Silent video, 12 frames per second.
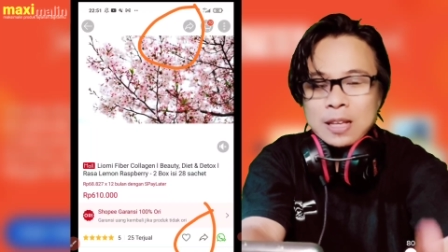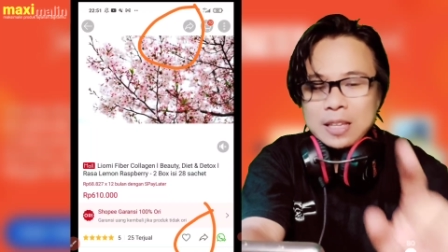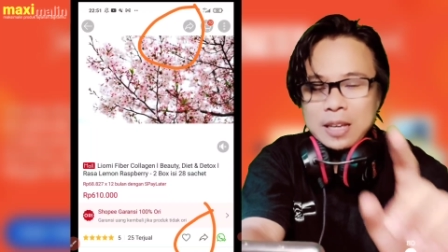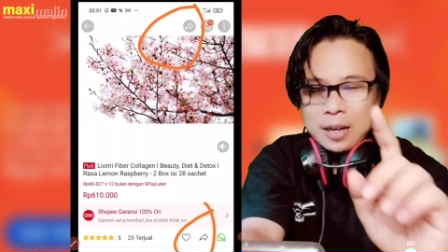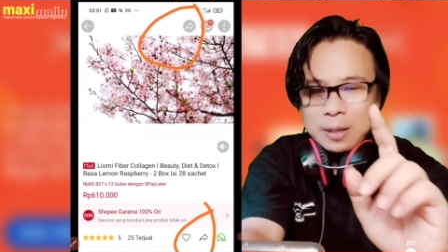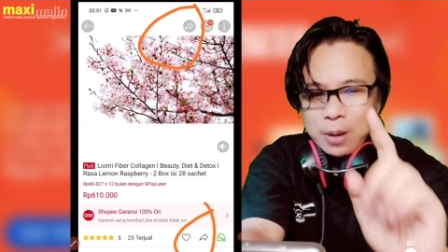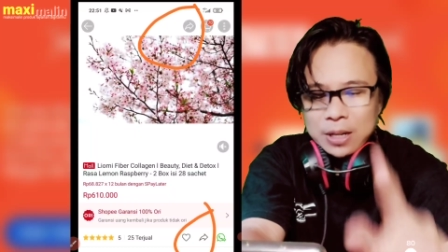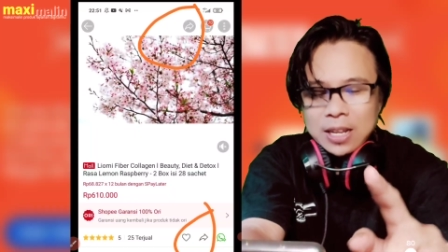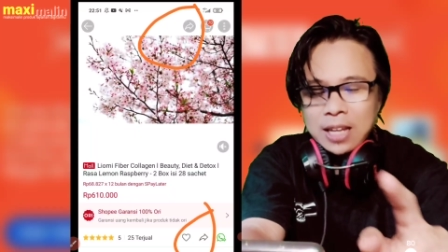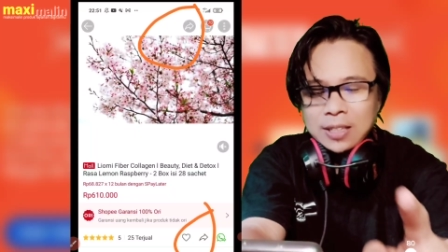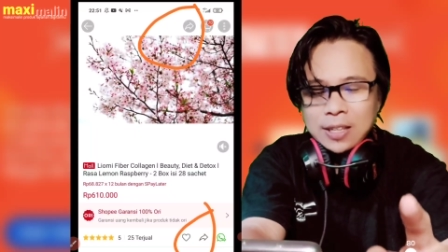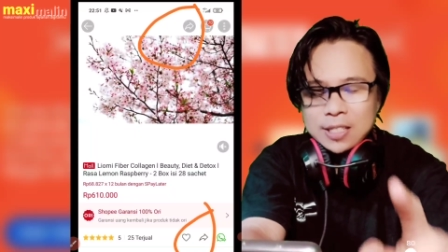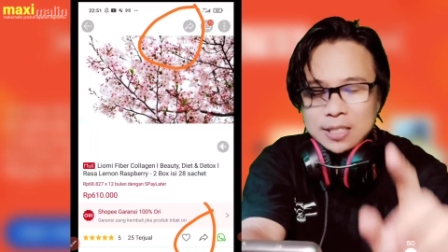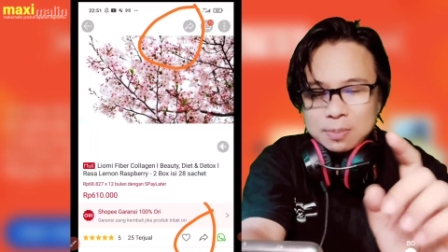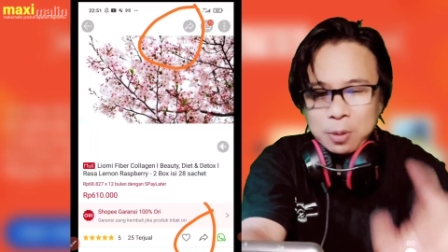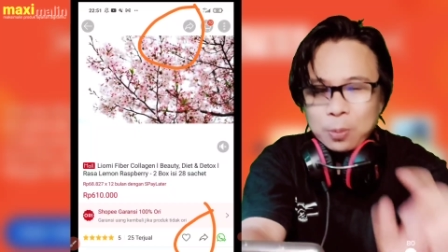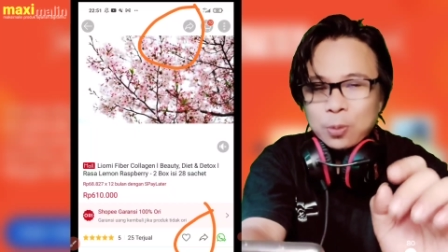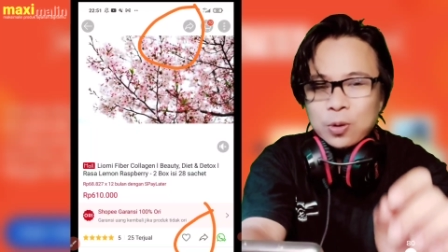yang baik di
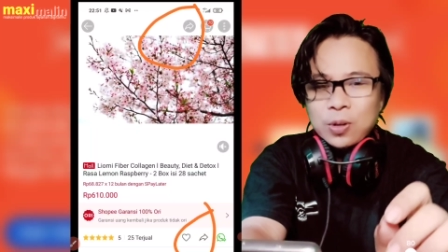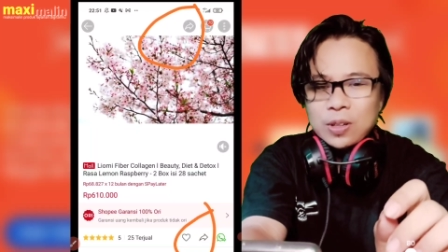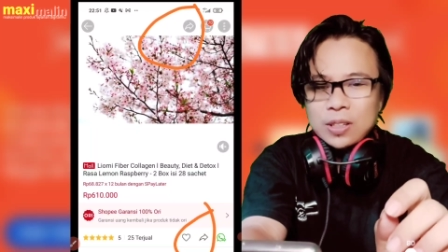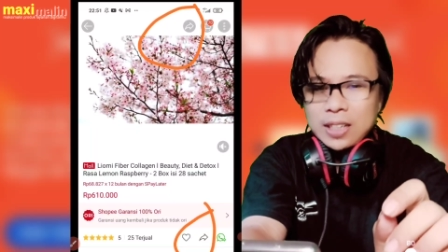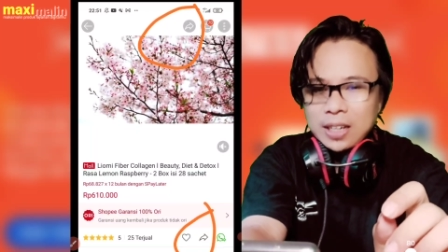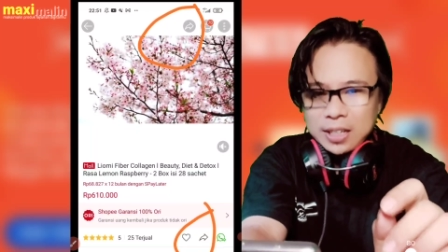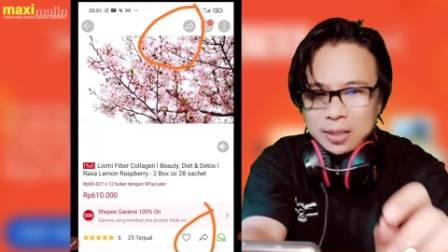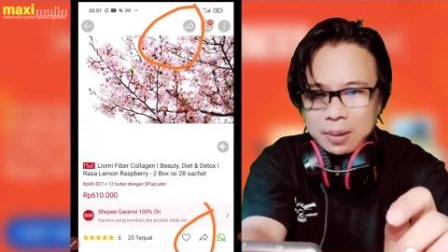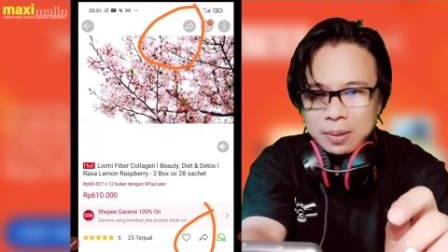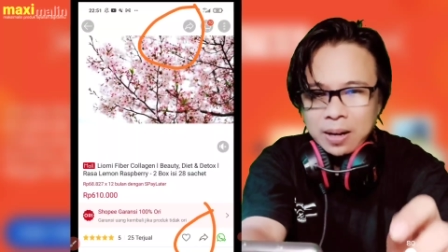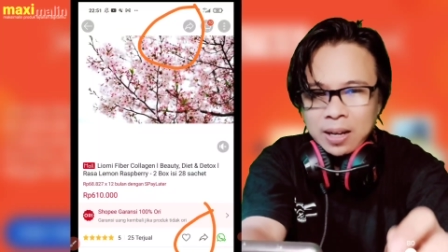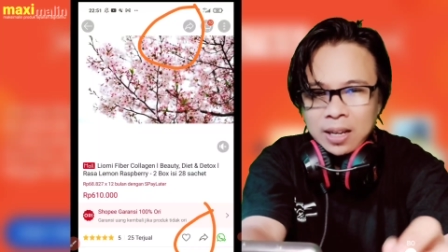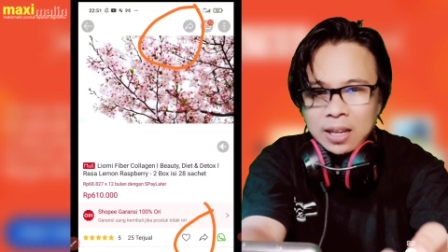atas maupun yang di bawah.